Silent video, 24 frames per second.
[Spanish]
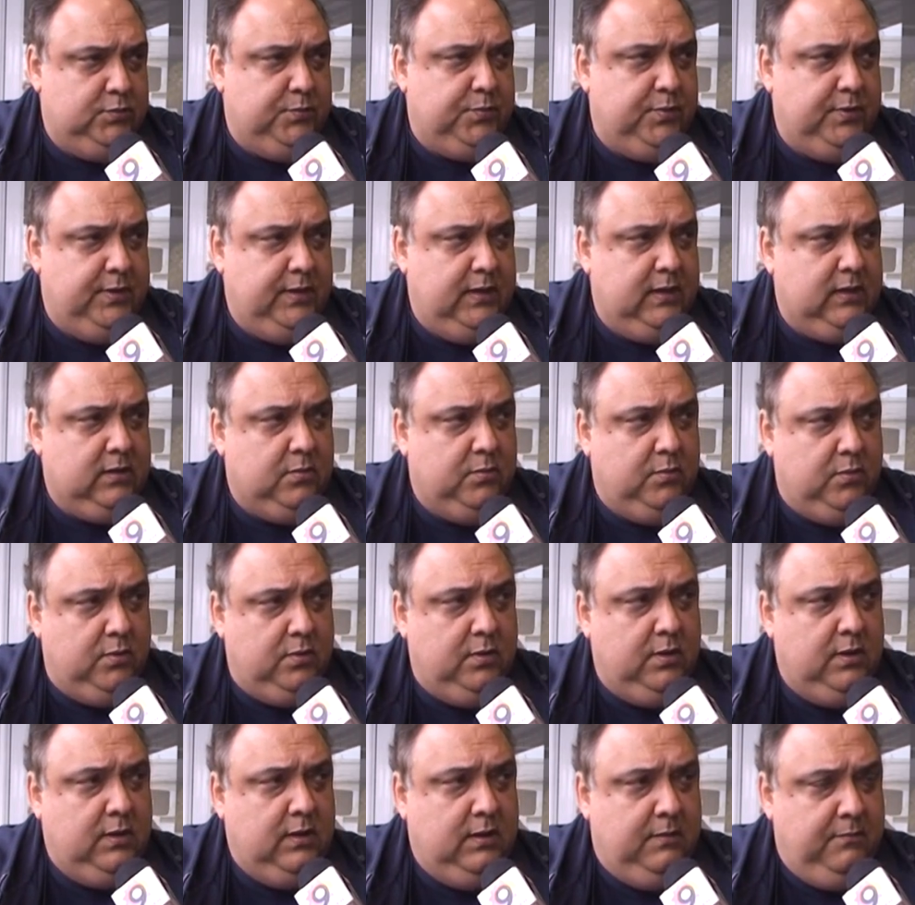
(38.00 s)
es suponer,
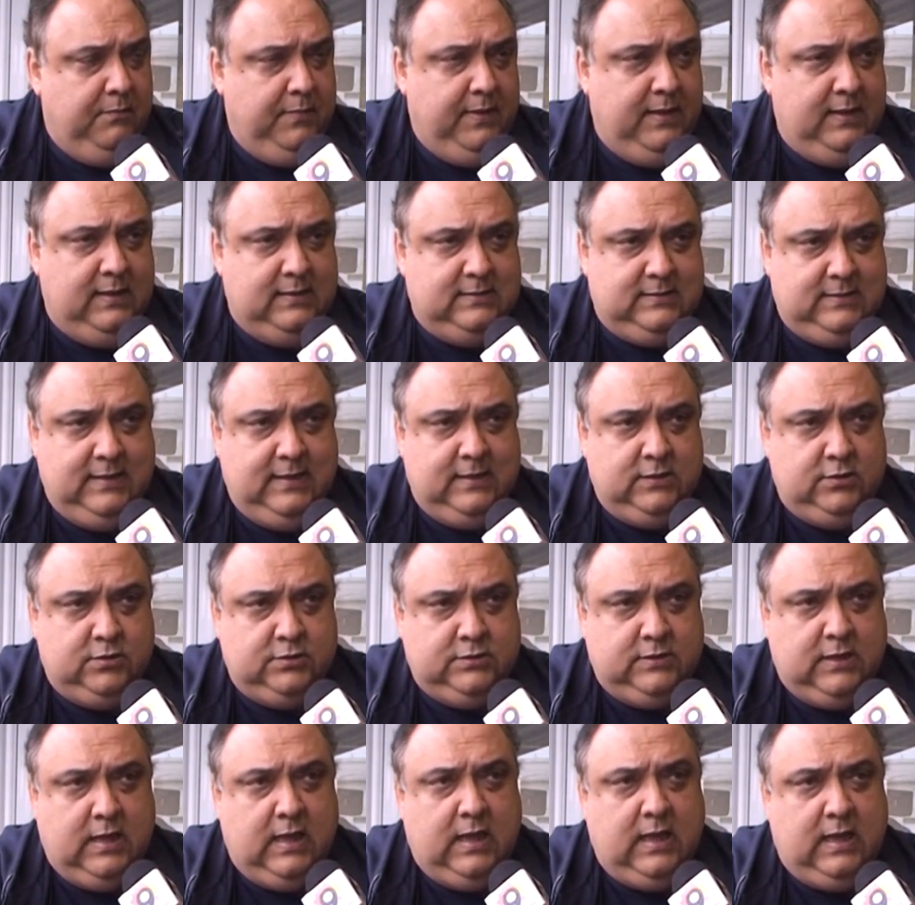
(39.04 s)
como vienen
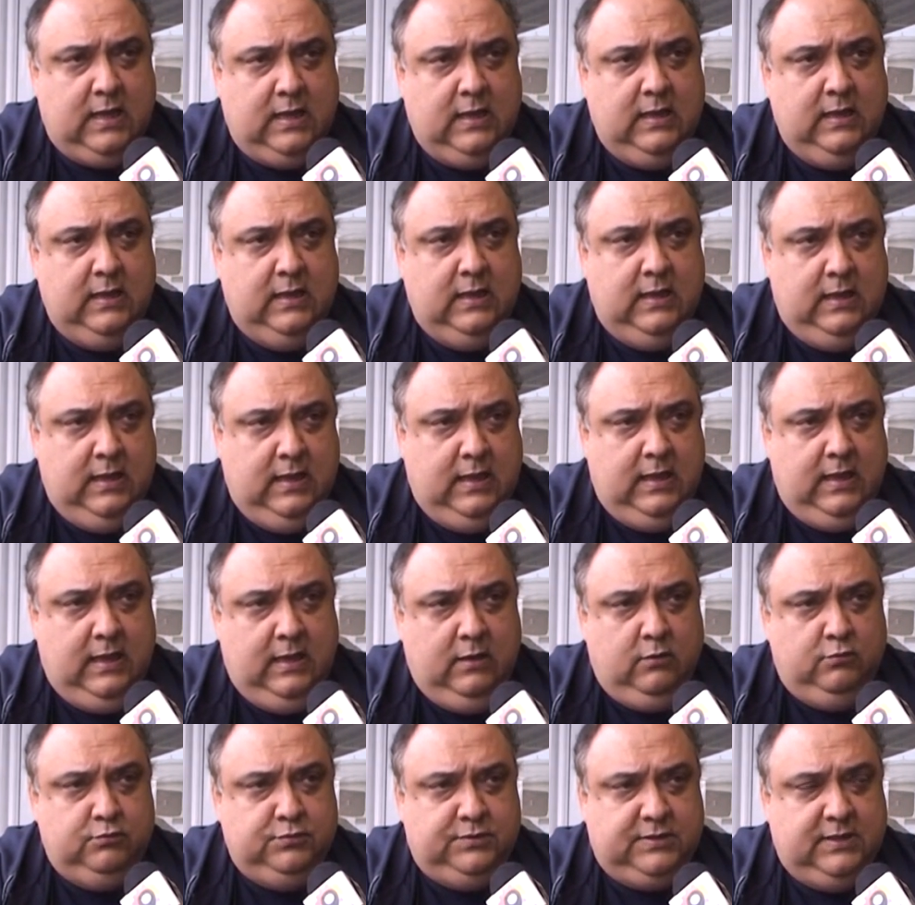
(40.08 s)
siguiendo ya
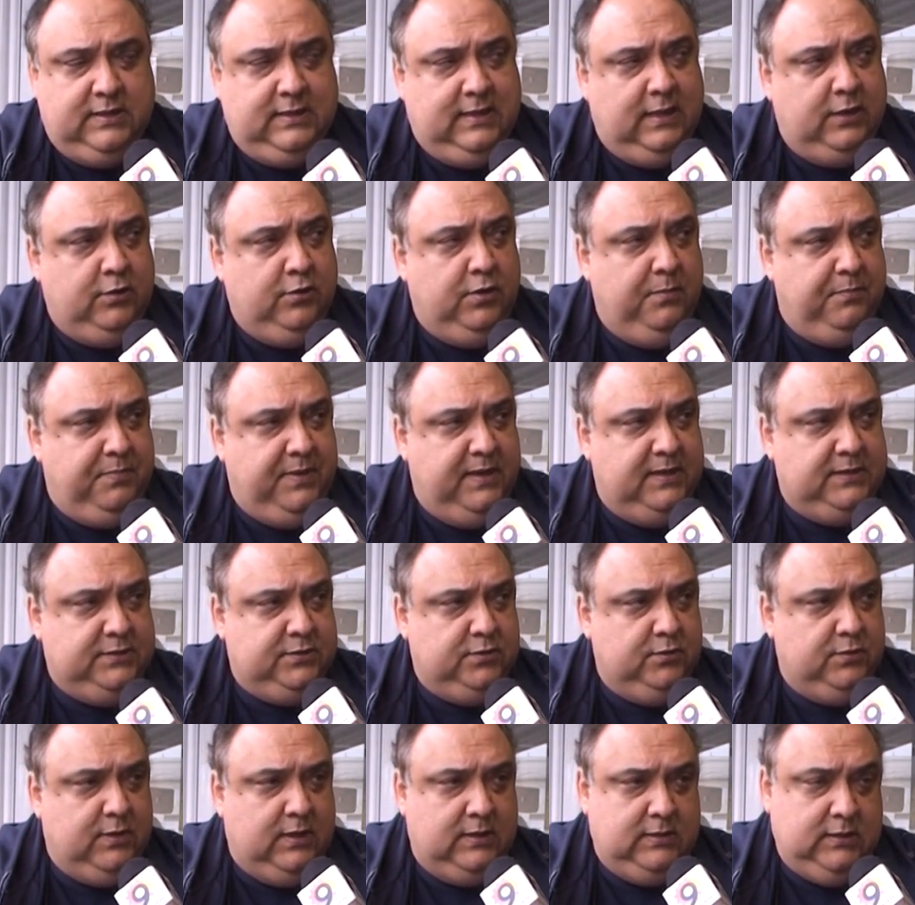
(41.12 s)
eh, un sendero de
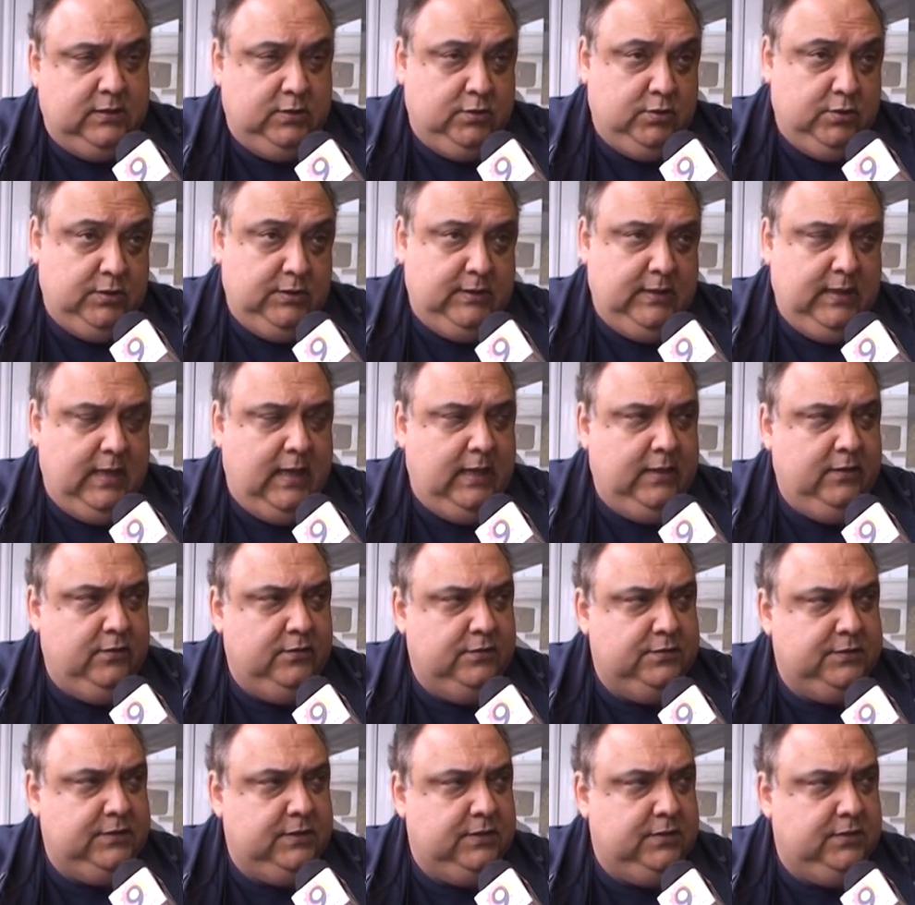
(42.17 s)
precio durante todo este
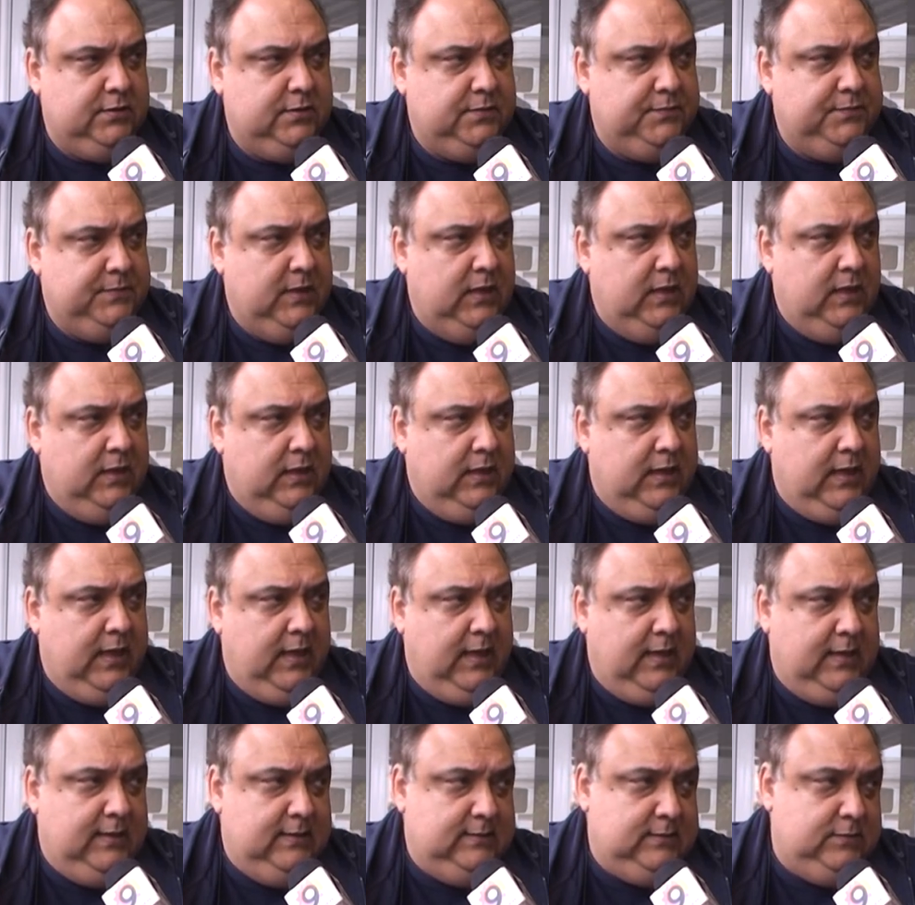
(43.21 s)
año, ¿no es cierto?,
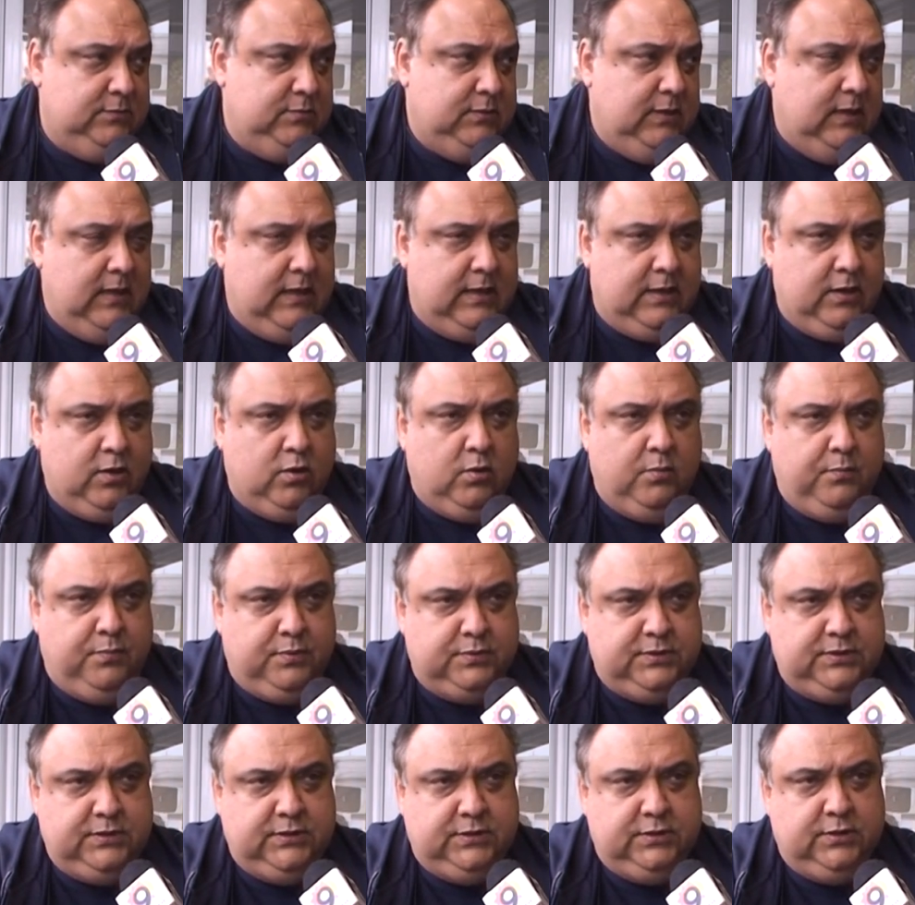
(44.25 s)
que es una
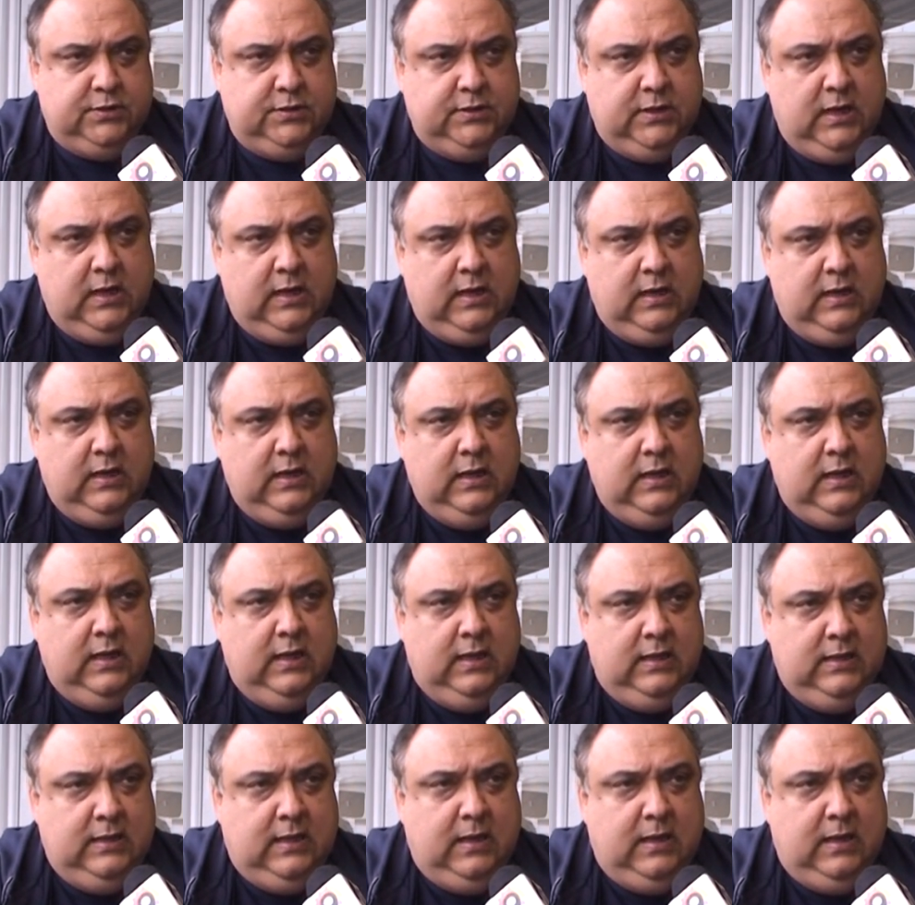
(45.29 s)
recomposición del,